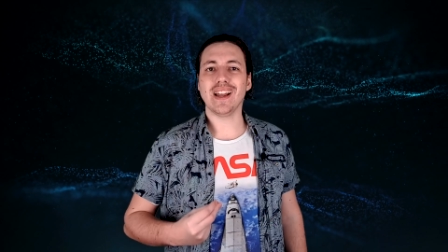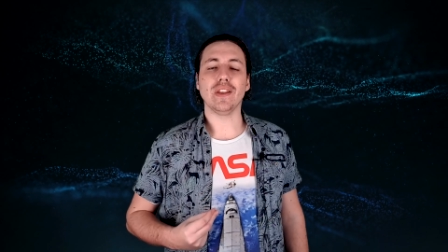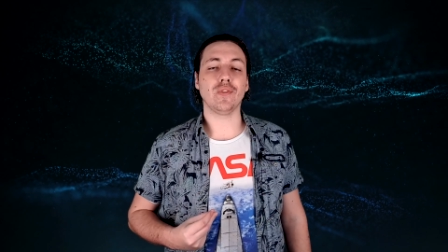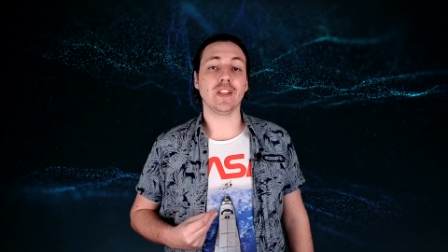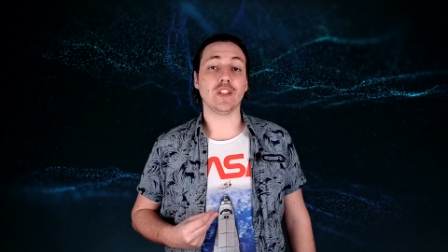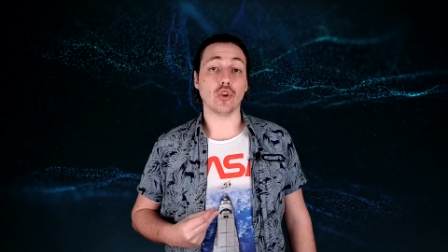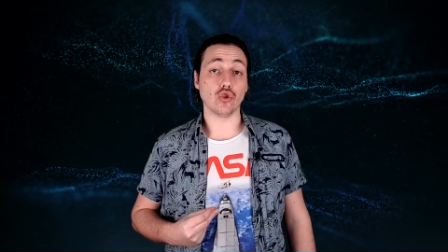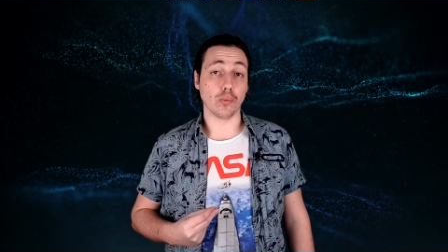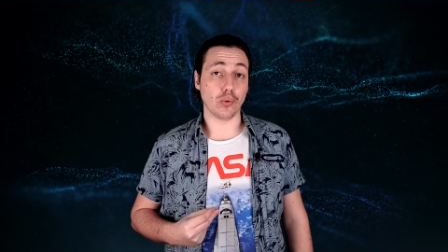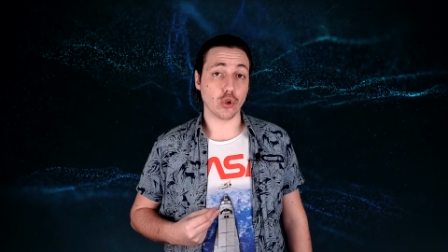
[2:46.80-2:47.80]
les faits qui se
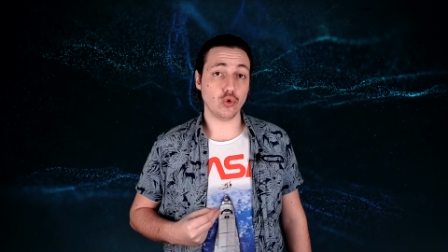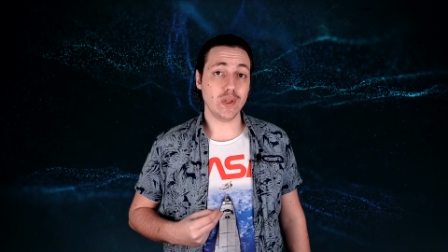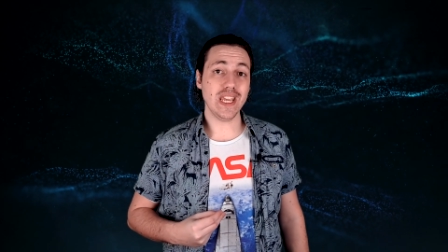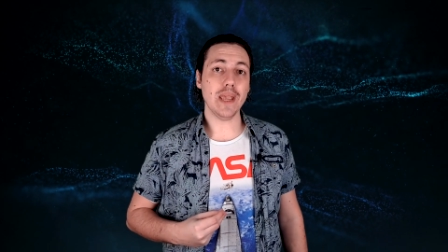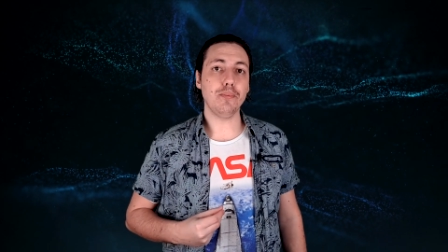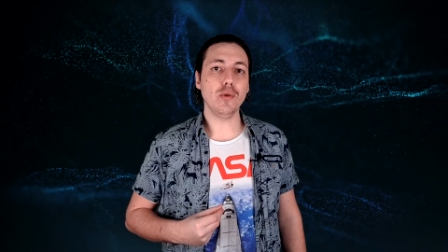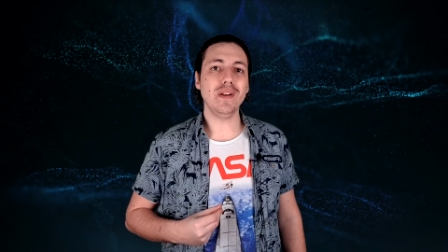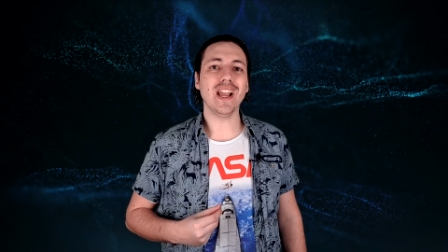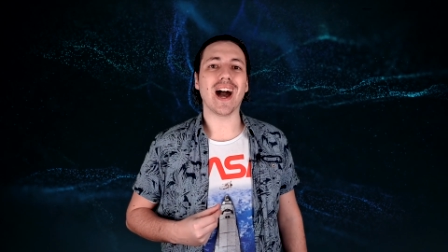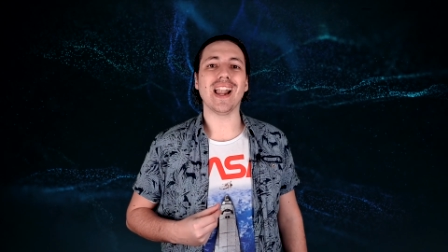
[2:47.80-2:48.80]
sont produits et
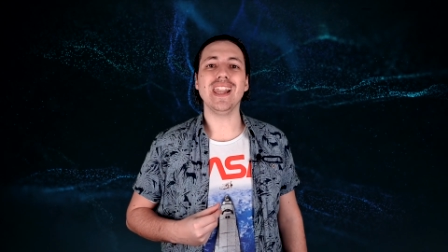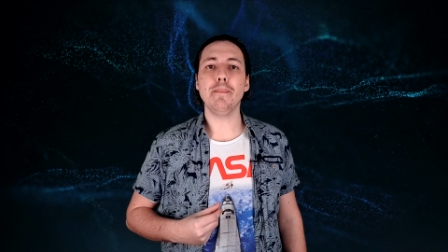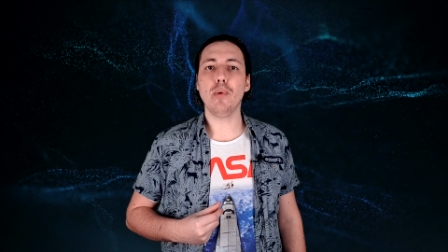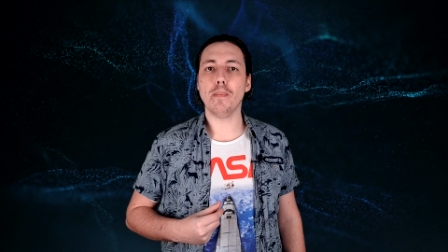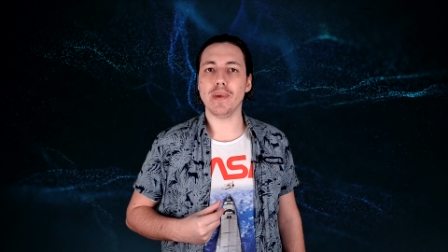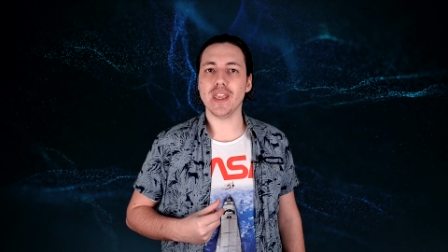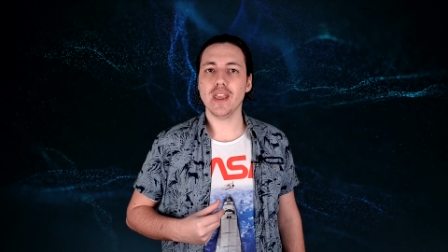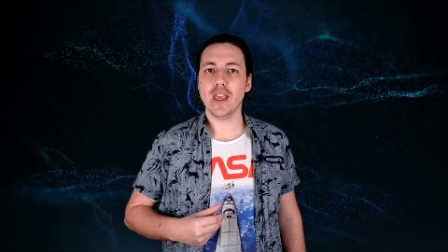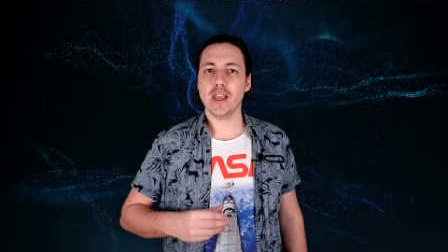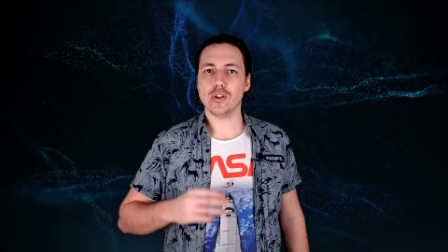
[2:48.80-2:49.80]
publiera l'épopée
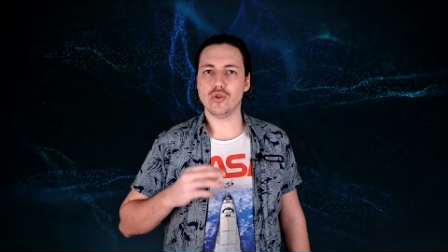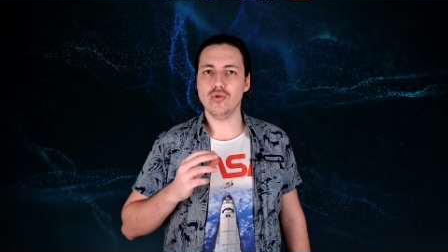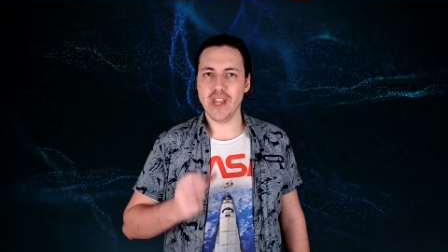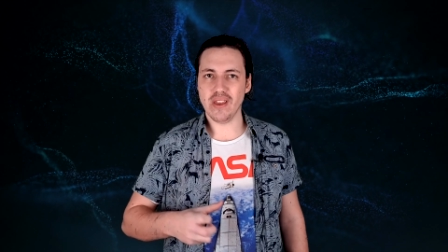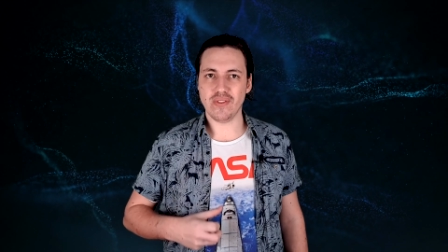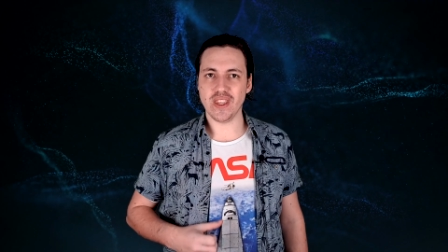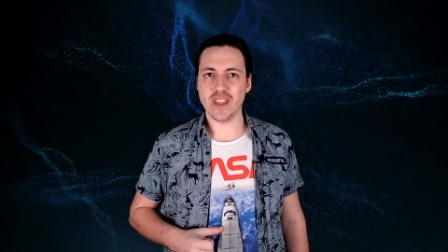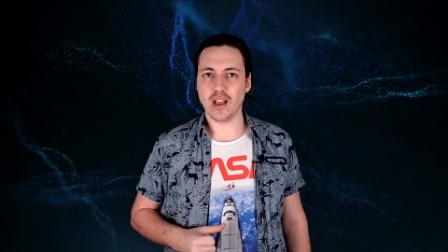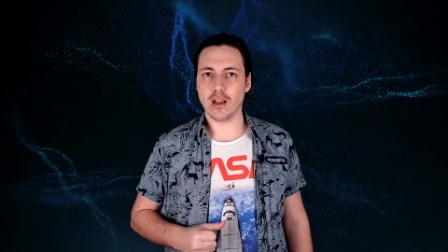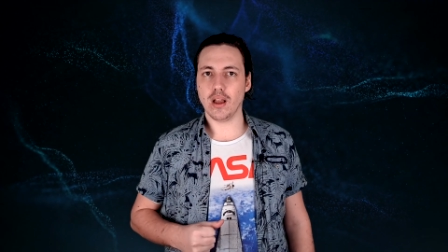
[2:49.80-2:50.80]
du
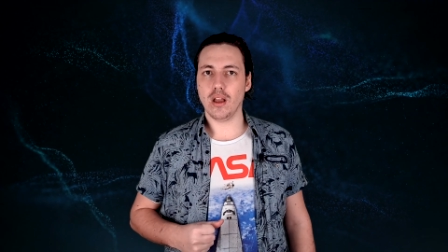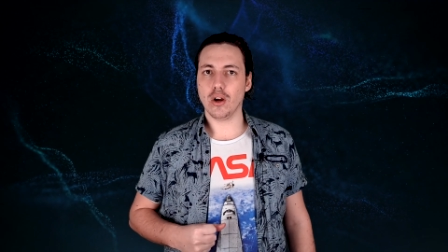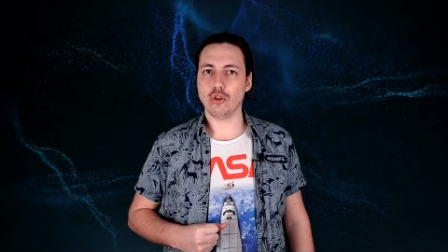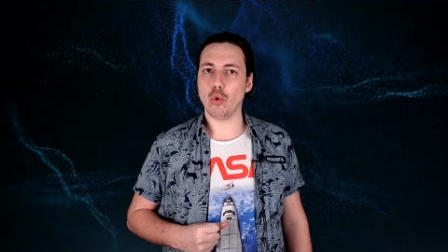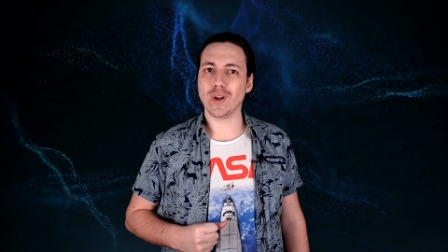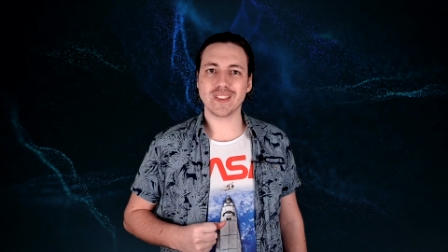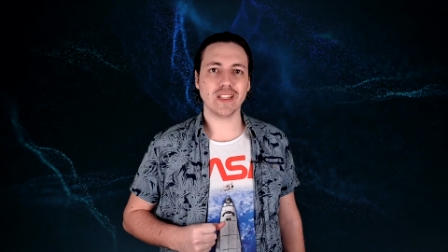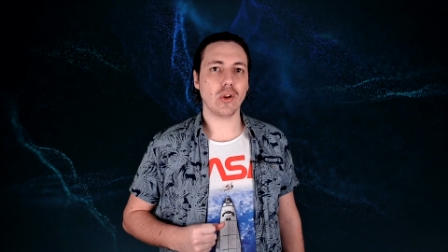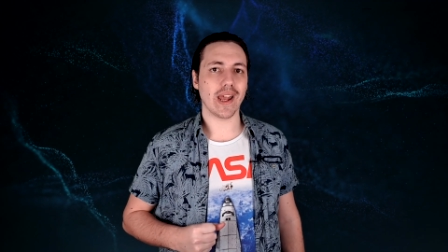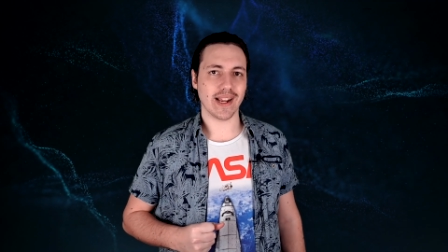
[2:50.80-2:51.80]
navire coincé
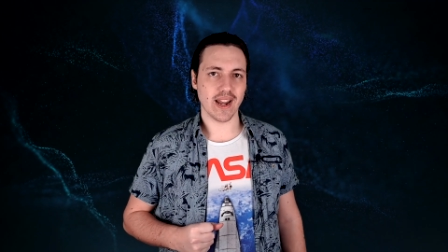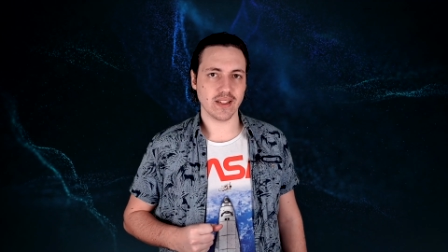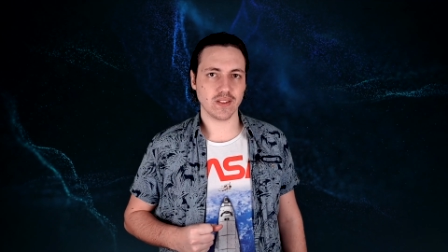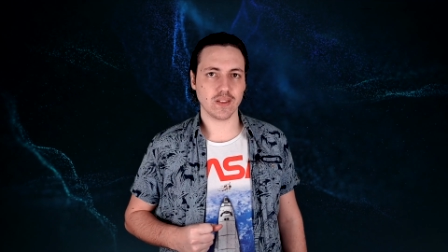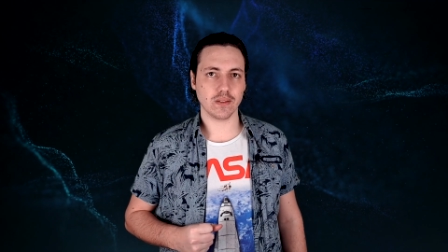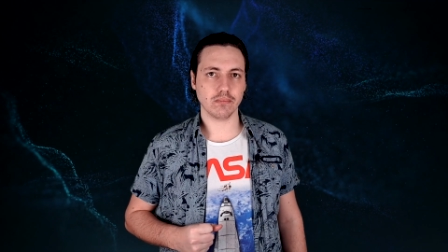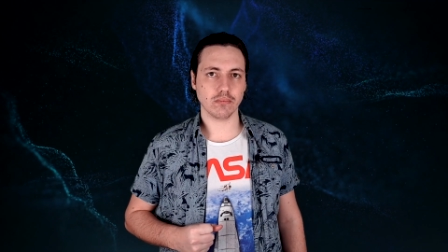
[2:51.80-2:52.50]
dans la glace.